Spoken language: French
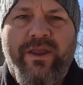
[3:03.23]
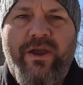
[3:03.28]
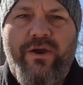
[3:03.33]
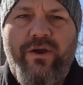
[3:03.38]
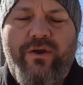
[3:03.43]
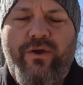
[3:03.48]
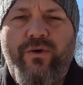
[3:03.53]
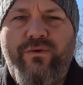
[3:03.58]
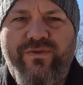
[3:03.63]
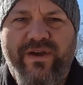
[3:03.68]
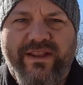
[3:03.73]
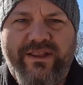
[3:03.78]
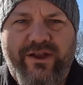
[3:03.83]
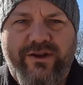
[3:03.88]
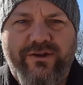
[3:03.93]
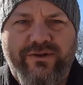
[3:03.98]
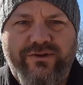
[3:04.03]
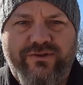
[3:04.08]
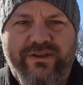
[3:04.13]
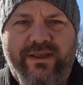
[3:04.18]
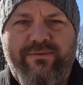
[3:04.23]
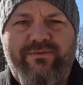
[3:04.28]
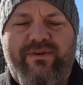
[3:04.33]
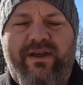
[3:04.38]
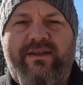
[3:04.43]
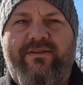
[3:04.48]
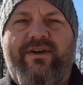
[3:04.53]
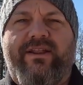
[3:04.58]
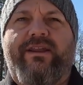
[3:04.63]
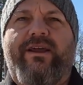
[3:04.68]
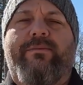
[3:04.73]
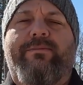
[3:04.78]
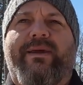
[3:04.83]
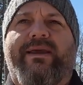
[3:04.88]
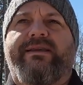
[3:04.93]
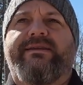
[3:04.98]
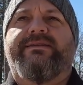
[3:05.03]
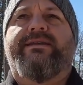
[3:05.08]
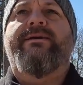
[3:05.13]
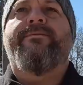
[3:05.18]
un gros facteur de succès pour votre
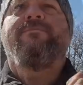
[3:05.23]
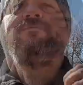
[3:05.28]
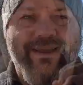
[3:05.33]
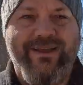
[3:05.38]
entreprise.